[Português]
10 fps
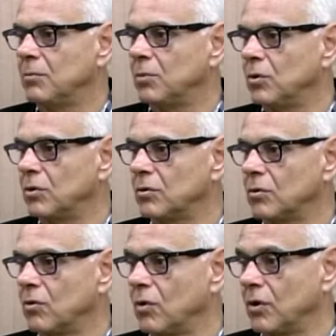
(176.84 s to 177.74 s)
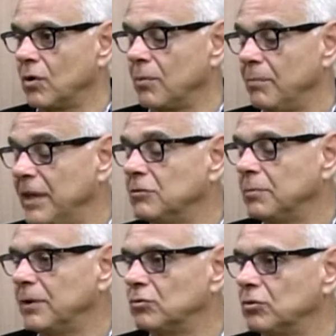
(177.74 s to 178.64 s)
por mesmo
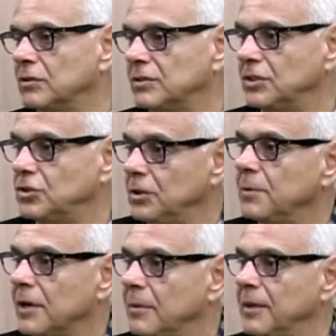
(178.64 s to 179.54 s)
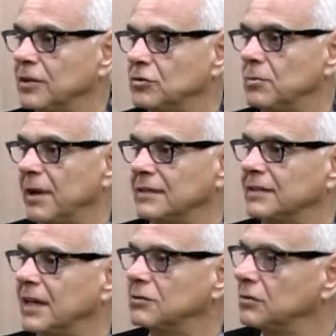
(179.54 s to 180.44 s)
pessoas que tipicamente no
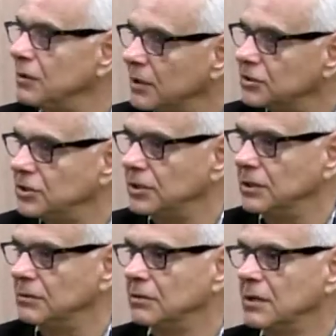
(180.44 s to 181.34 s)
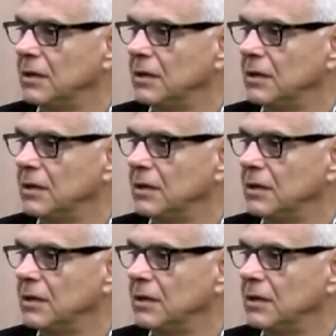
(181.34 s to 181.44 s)
passado não a tinham.